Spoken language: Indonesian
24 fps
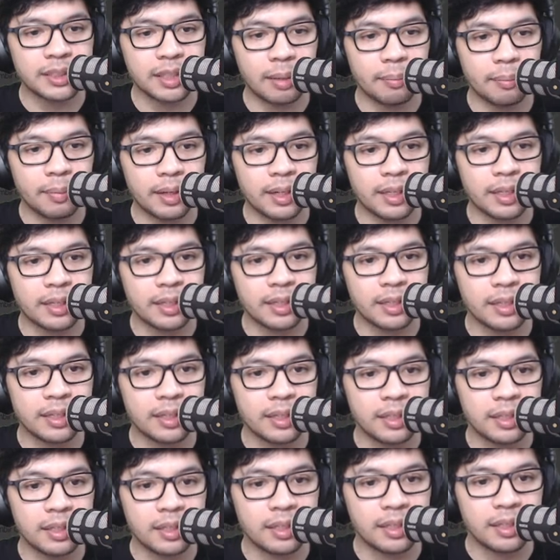sama nih.
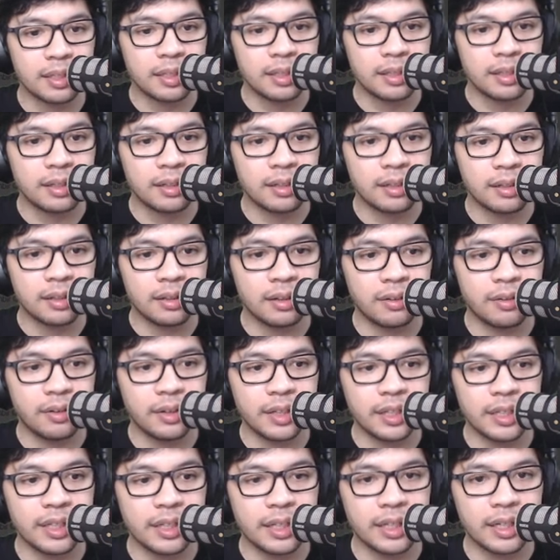Oh
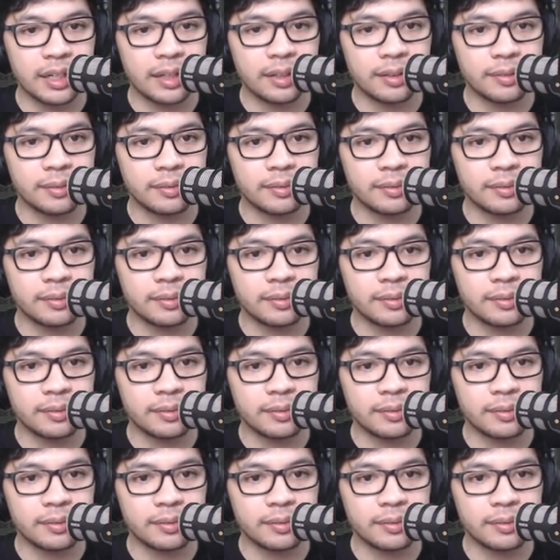iya.